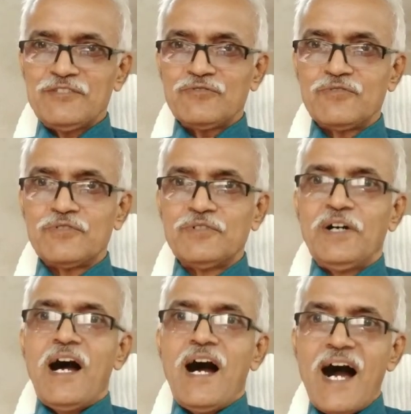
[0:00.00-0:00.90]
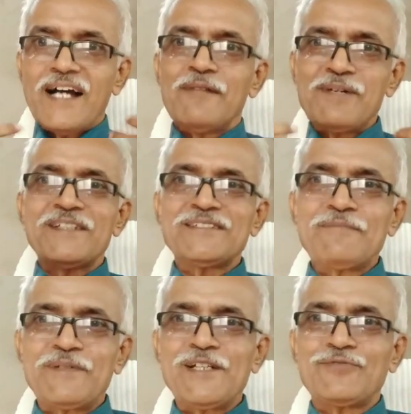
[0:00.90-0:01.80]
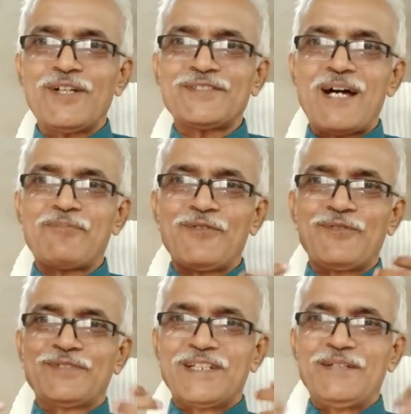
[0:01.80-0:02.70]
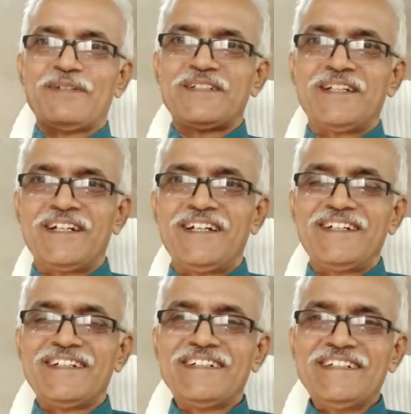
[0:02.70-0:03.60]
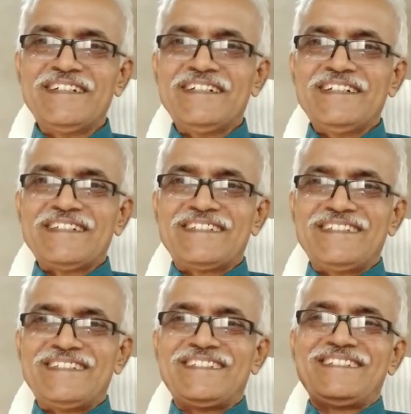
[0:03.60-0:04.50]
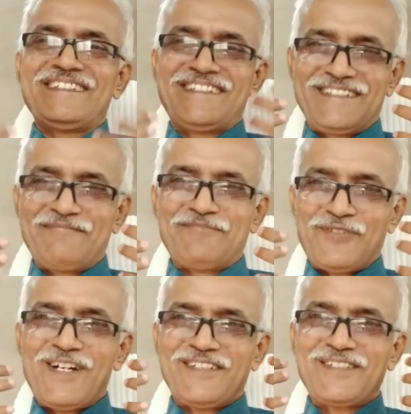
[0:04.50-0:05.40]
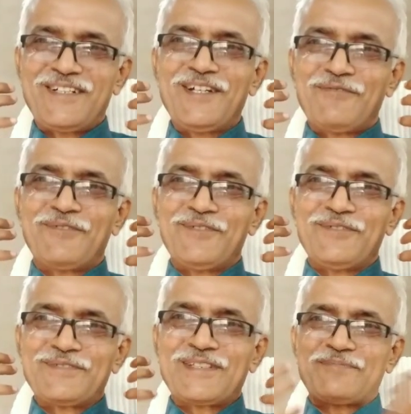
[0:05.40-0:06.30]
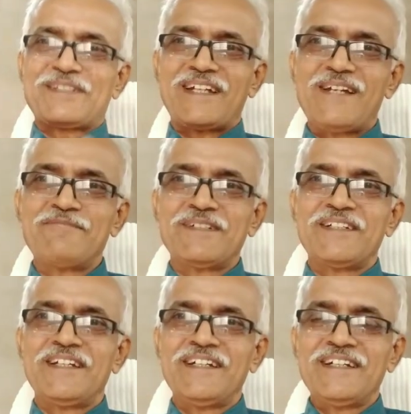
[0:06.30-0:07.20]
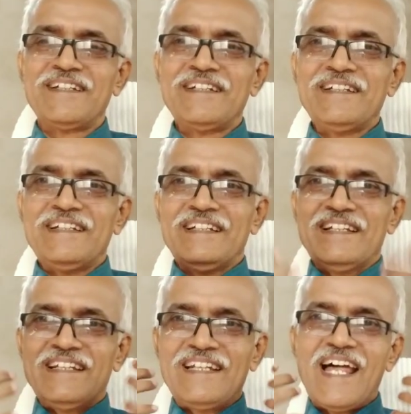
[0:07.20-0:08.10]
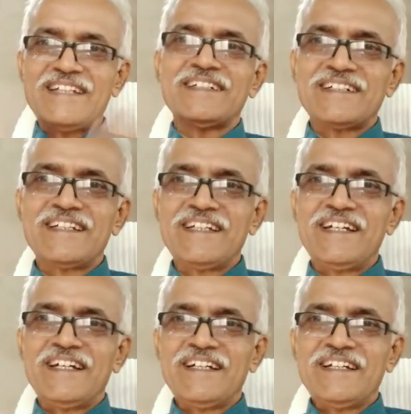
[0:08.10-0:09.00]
तो आगे बढ़ने से पहले थोड़ा सा आप लोगों से निवेदन है कि थोड़ा चैनल को सब्सक्राइब करिए लाइक करिए